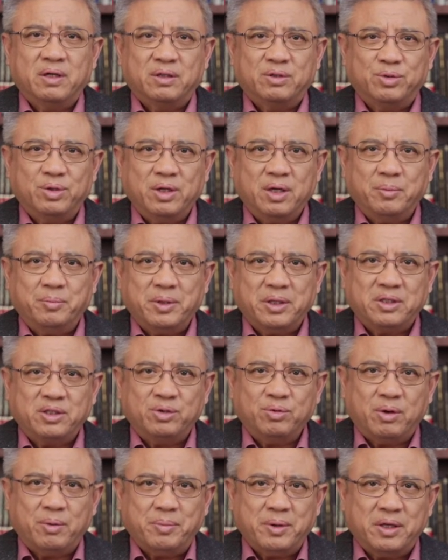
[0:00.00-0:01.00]
谁也别
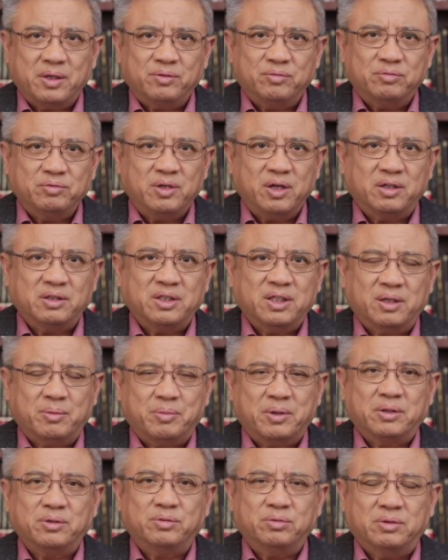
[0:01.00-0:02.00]
期望别人无条件的
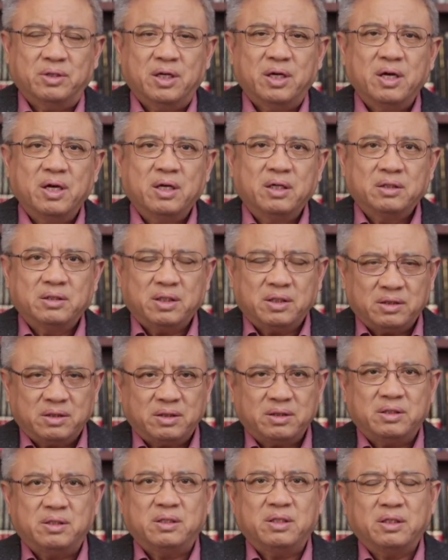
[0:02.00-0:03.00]
帮助你，这个
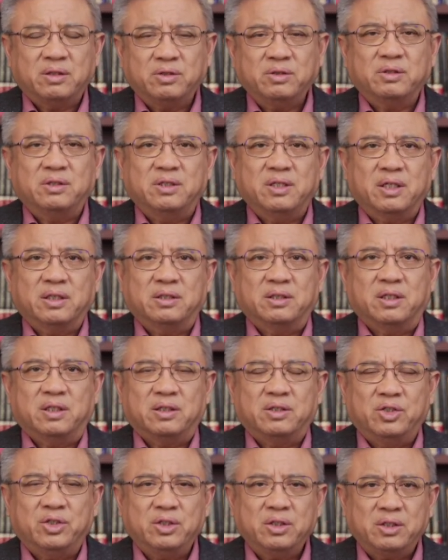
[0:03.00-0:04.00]
事实上就是这样子的。
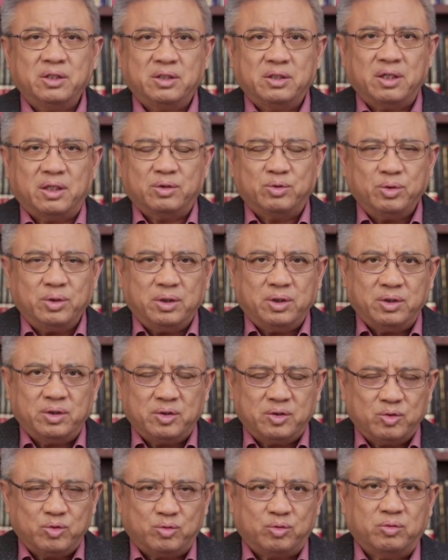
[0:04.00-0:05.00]
其实呢，最
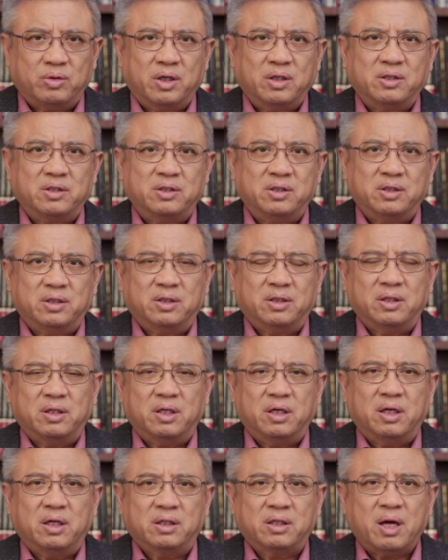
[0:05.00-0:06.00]
主要的是
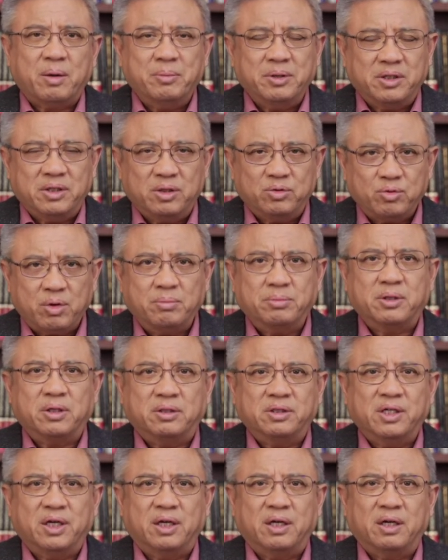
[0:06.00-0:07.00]
他们已经赚不
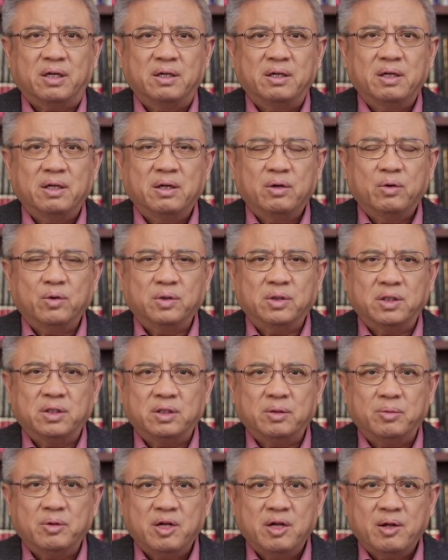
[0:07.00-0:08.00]
到钱了，或者
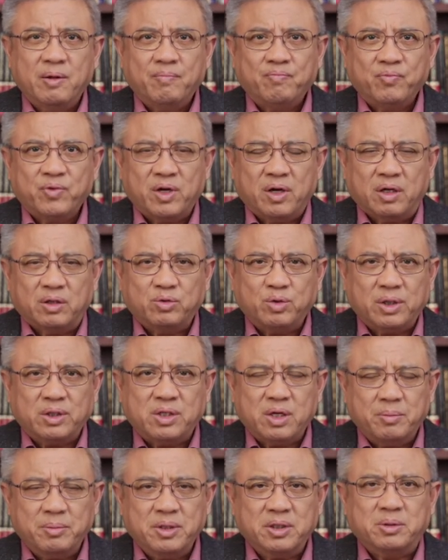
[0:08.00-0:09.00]
是赚
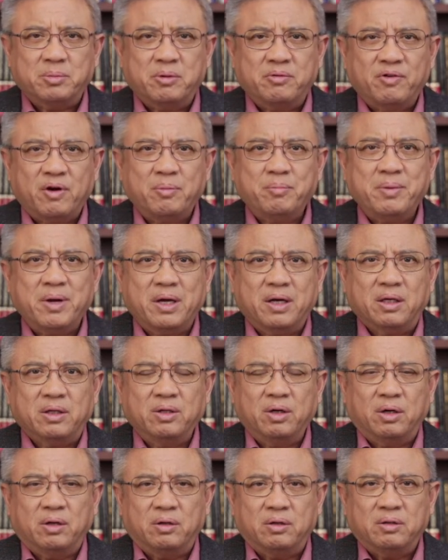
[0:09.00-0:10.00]
钱没有什么方便了，
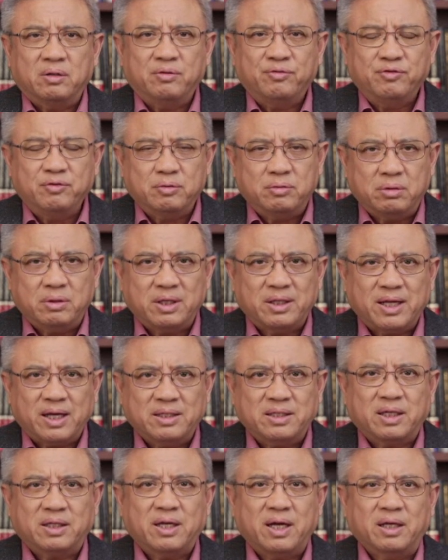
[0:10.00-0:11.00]
要付出的
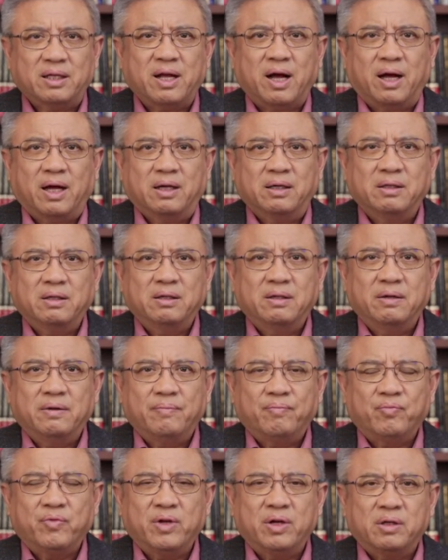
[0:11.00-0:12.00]
代价太大。
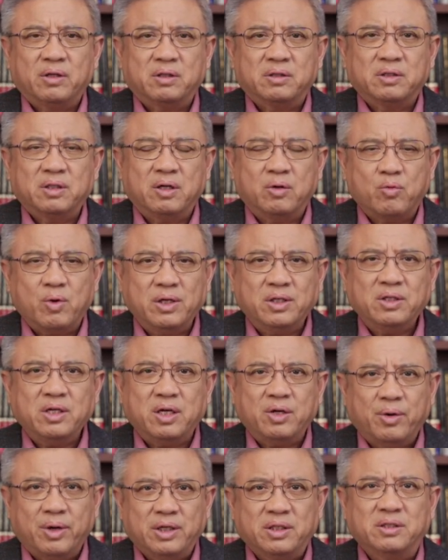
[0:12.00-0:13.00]
这个关
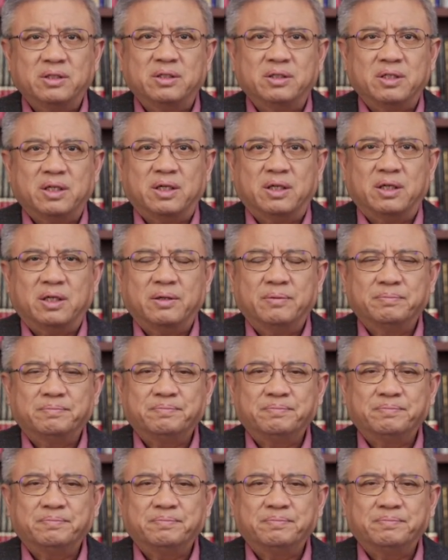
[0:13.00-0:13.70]
键原因是这个。